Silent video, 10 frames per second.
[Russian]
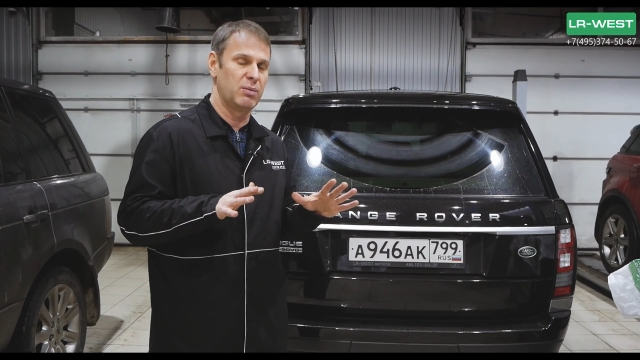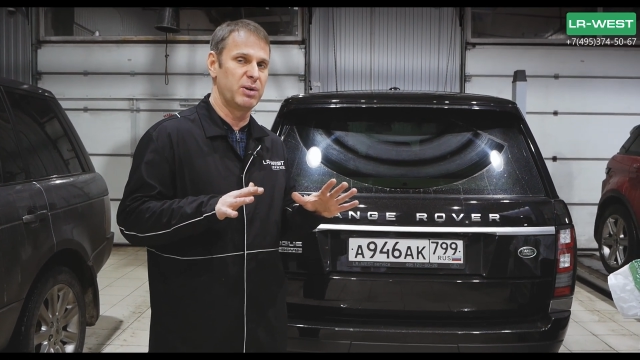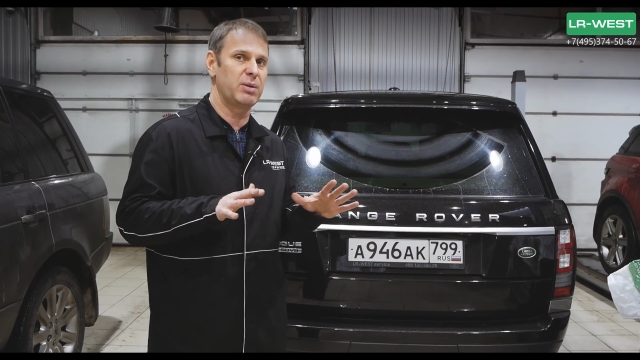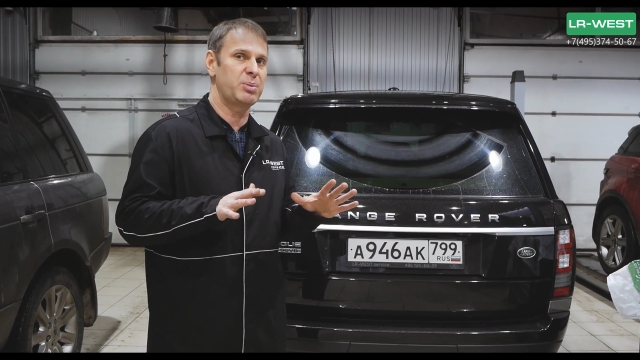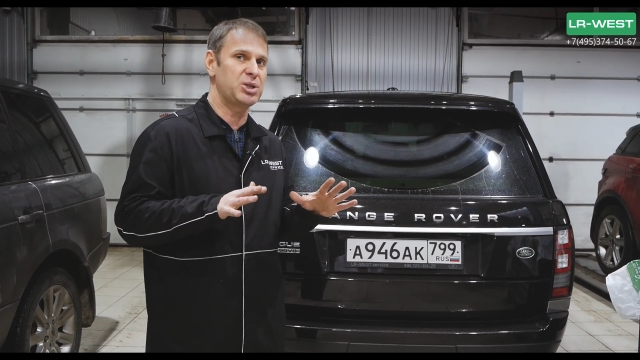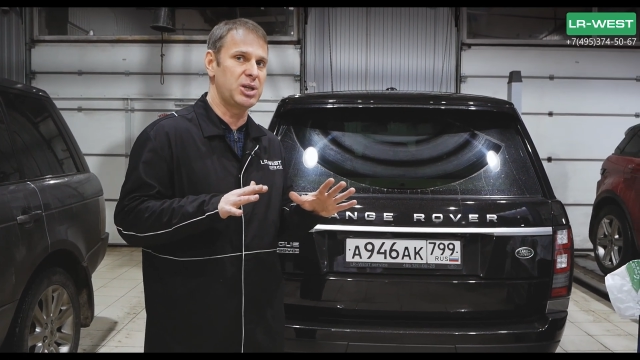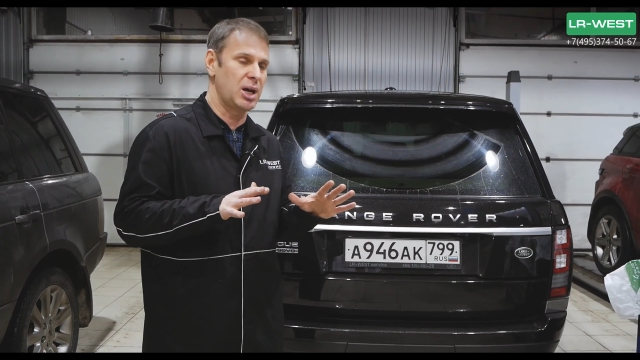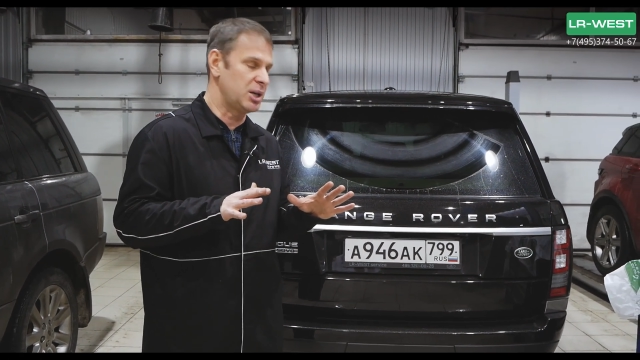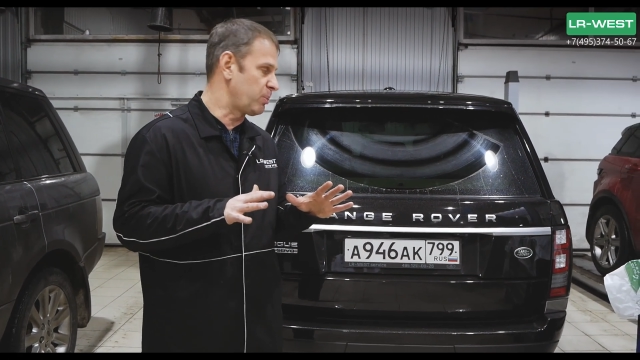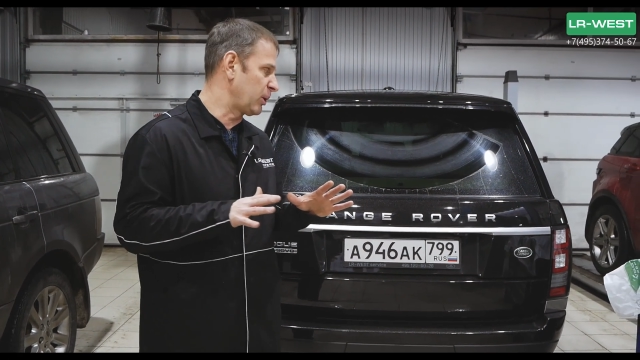вы
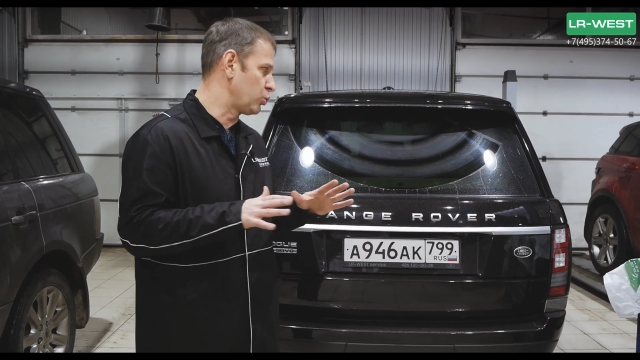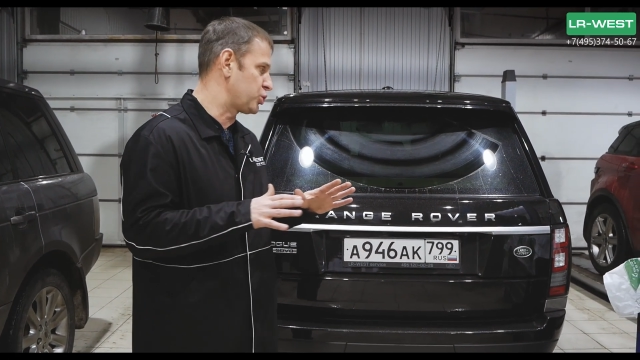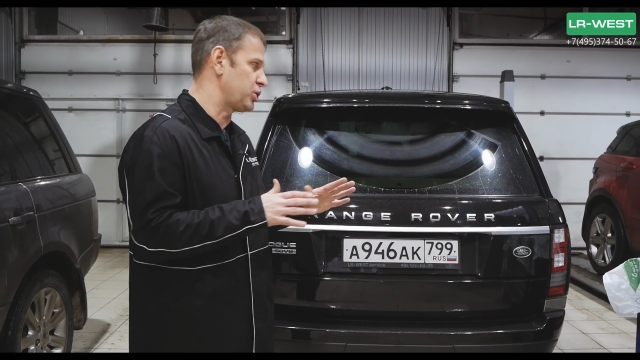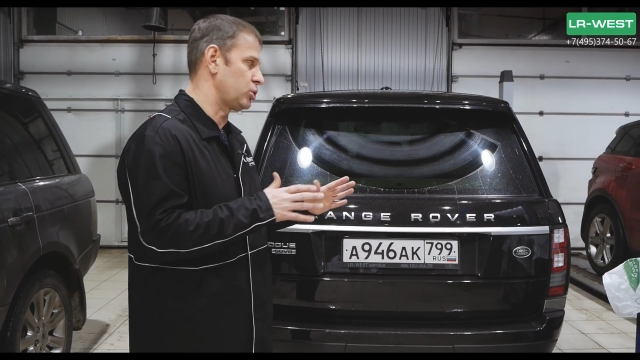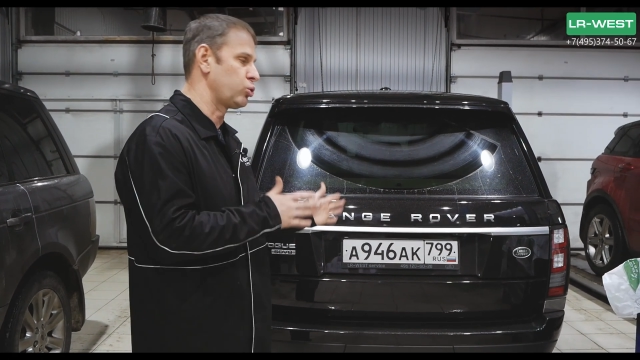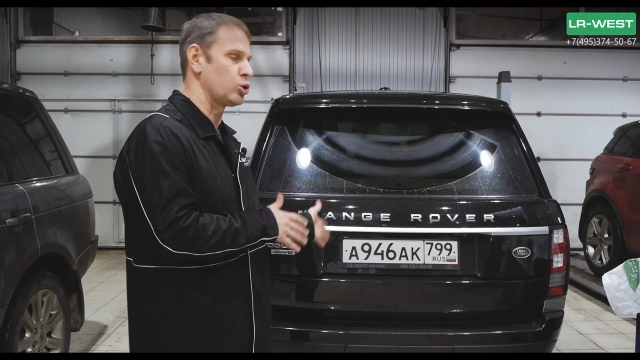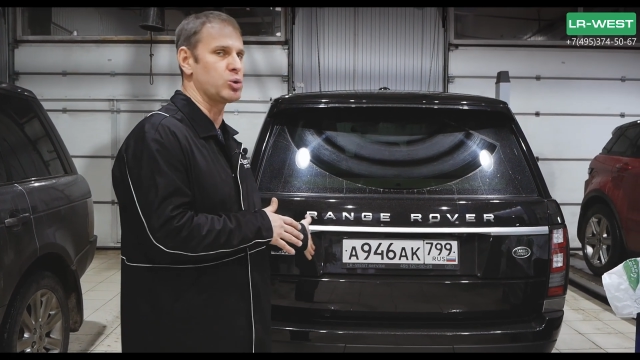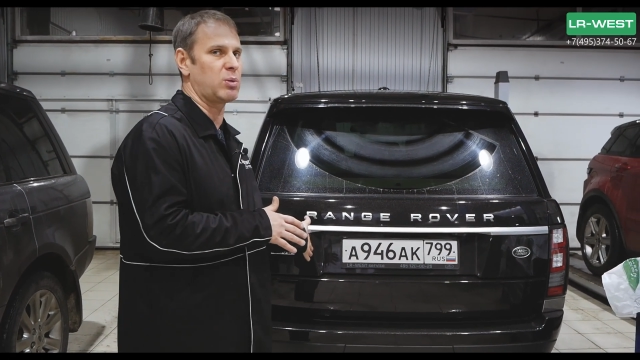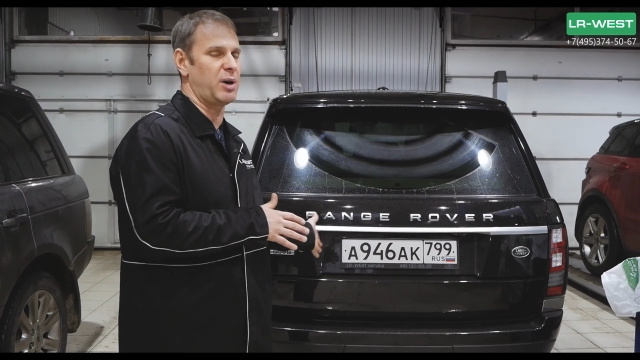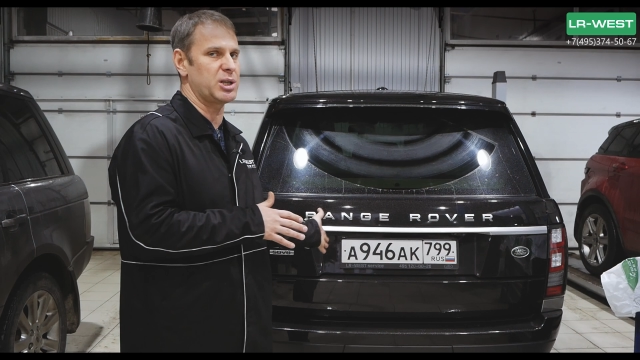вообще не получите
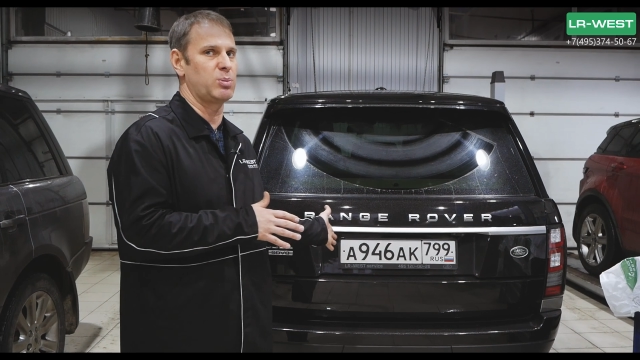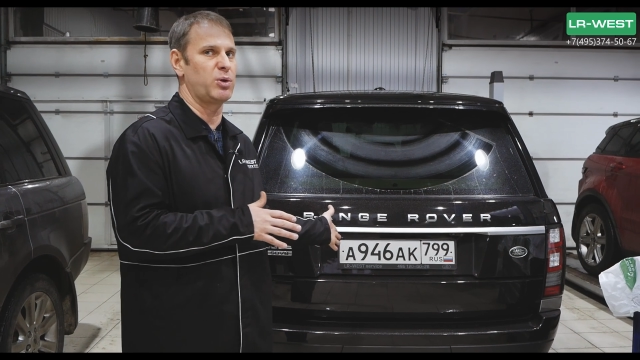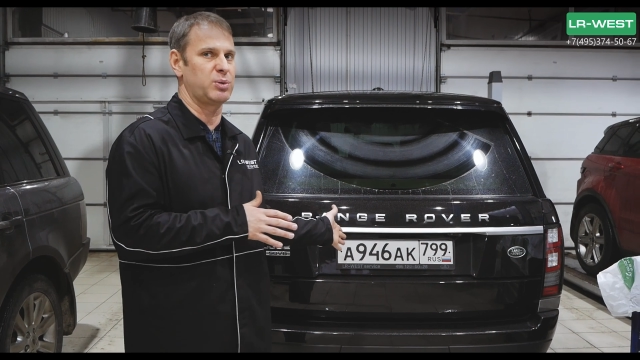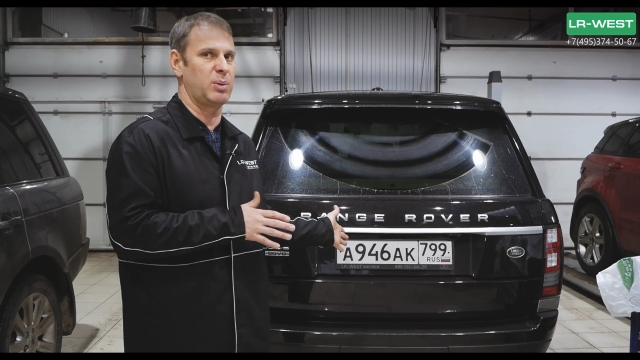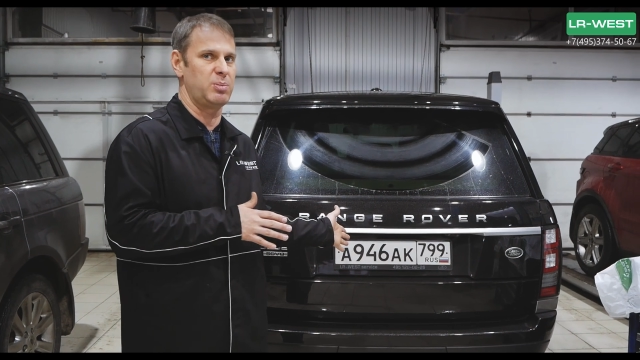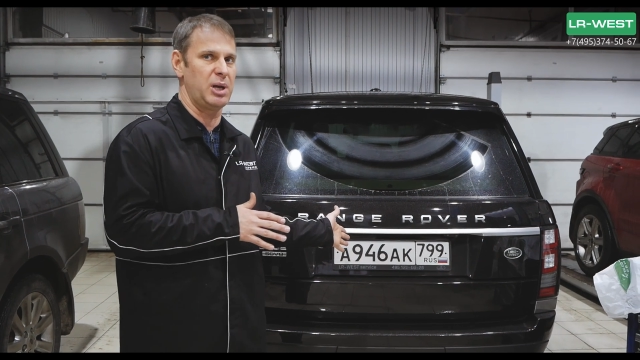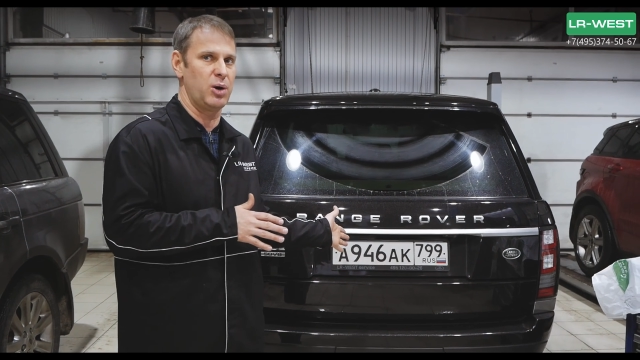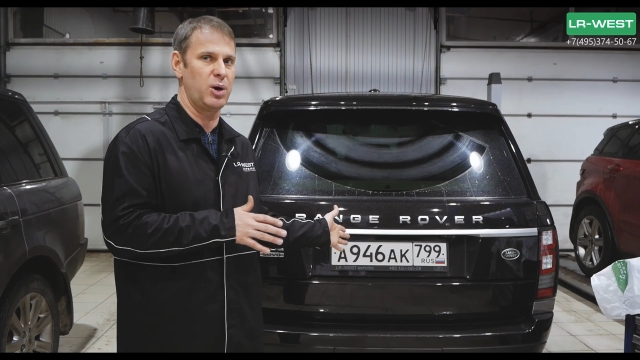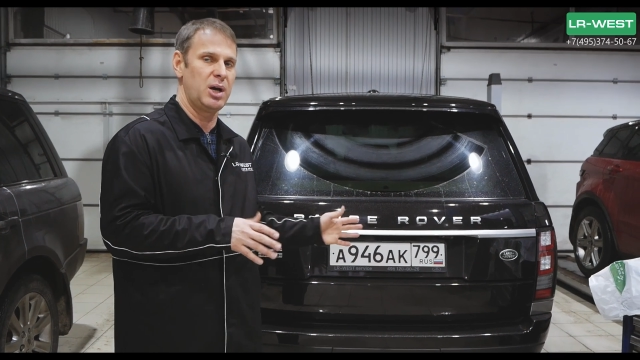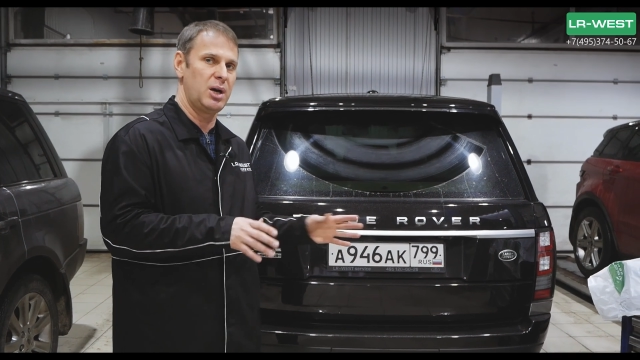доступ к вашему автомобилю.